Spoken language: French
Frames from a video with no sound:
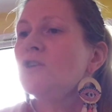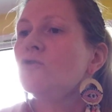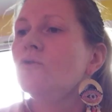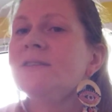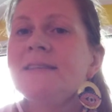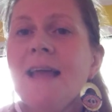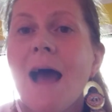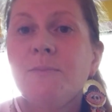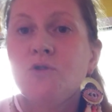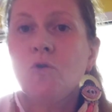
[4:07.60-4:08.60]
mais je ne sais
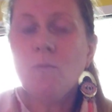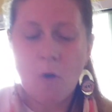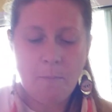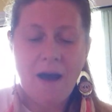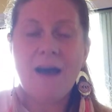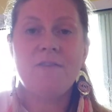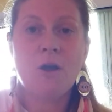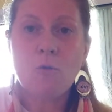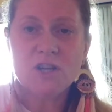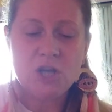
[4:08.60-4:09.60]
absolument pas
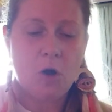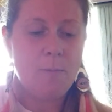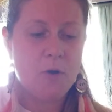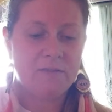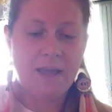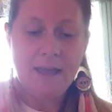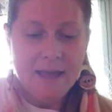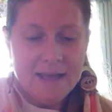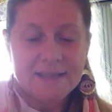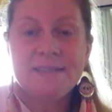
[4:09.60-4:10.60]
avec quoi je l'ai remporté.
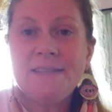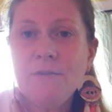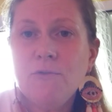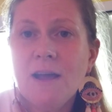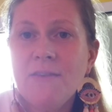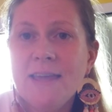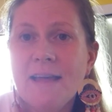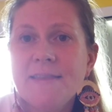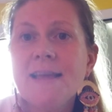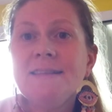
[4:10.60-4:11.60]
Si vous l'avez
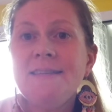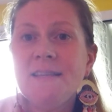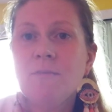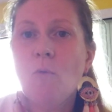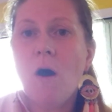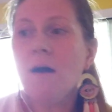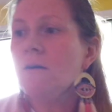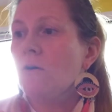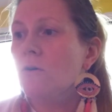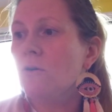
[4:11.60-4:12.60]
gagné,
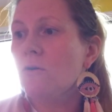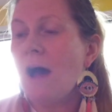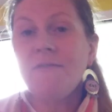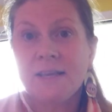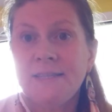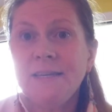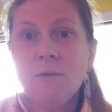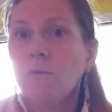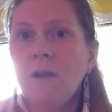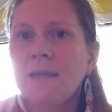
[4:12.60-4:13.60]
dites-moi euh, avec
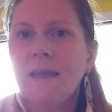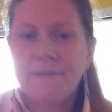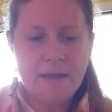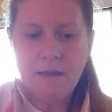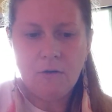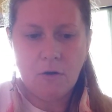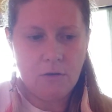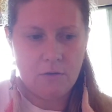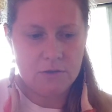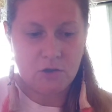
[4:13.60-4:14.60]
qui on l'a gagné,
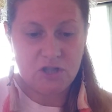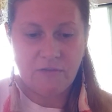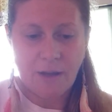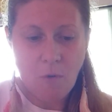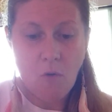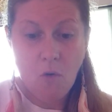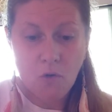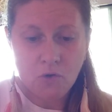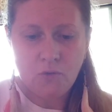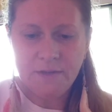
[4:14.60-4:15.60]
euh, parce que j'ai vraiment
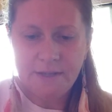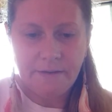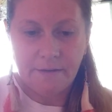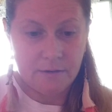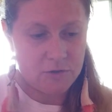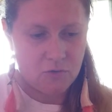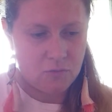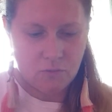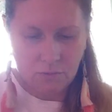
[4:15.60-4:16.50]
aucune idée. Hein, je...